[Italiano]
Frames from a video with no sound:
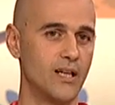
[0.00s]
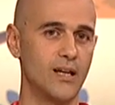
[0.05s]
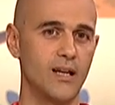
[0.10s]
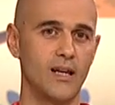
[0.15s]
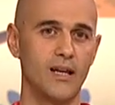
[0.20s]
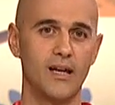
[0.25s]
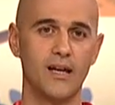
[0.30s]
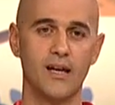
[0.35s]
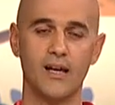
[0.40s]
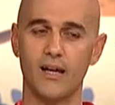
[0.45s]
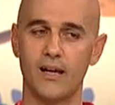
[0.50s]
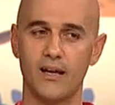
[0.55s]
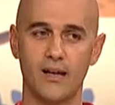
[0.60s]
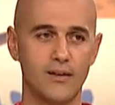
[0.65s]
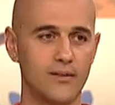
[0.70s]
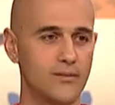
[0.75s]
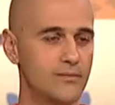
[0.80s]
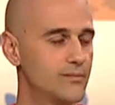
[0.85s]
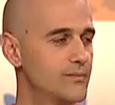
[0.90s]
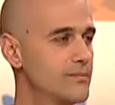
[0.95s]

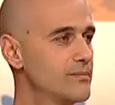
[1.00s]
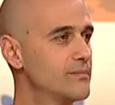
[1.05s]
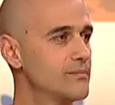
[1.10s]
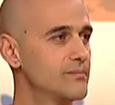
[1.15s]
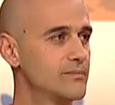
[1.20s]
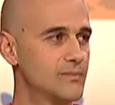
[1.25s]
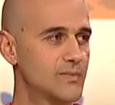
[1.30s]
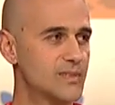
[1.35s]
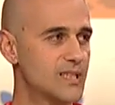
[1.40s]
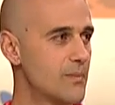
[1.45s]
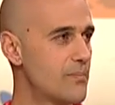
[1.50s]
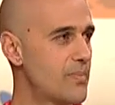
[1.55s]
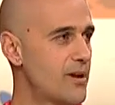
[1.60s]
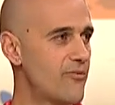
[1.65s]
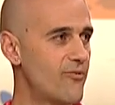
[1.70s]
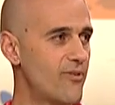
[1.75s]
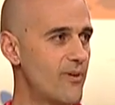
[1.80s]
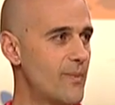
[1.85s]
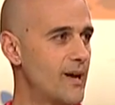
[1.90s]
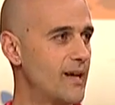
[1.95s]
È sempre
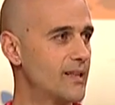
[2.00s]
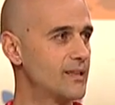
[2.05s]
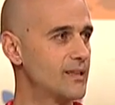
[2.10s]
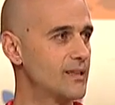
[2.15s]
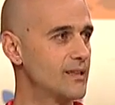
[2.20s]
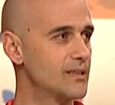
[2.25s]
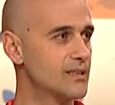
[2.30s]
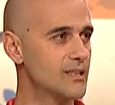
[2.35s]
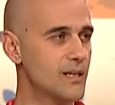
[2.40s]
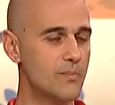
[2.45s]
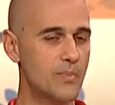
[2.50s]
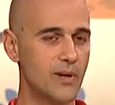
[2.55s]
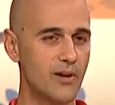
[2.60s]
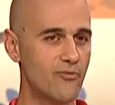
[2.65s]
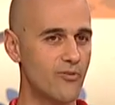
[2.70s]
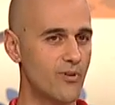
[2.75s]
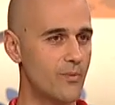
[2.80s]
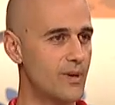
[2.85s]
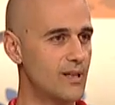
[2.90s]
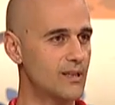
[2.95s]
affamati, sempre
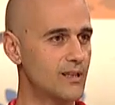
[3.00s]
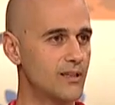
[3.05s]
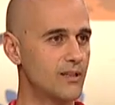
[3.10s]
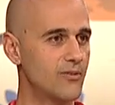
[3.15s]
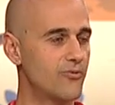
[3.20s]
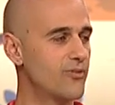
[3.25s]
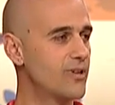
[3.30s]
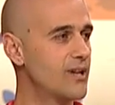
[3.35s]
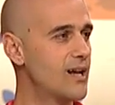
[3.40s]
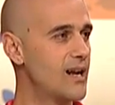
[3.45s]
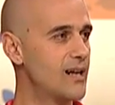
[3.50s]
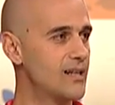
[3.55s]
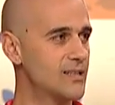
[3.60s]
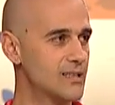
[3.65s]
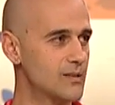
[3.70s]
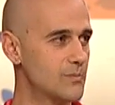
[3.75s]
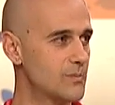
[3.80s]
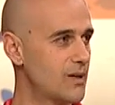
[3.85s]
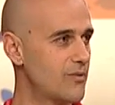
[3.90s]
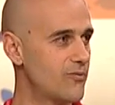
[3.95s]
affamati di finali,
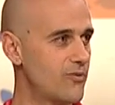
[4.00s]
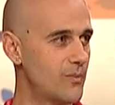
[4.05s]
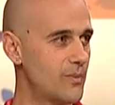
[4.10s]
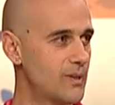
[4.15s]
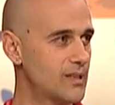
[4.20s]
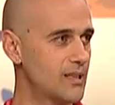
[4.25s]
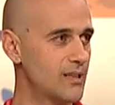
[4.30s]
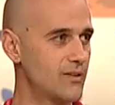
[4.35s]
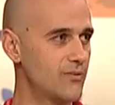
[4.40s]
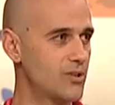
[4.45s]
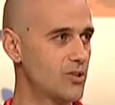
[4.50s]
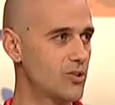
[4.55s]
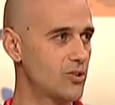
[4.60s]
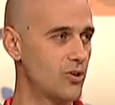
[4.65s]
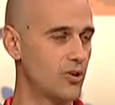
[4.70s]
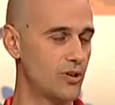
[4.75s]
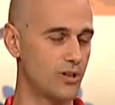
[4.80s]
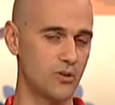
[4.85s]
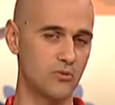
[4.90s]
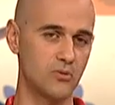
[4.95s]
sempre affamati di
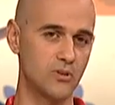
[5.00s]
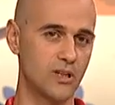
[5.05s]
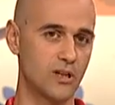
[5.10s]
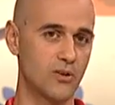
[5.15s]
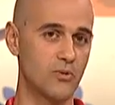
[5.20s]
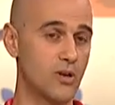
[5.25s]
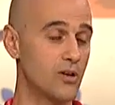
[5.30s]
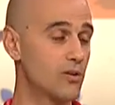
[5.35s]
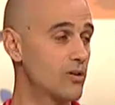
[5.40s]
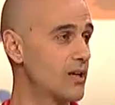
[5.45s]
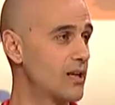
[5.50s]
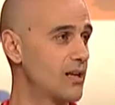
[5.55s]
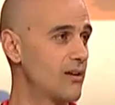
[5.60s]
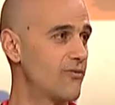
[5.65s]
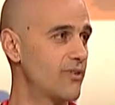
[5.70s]
vittoria, quindi è quello che li ha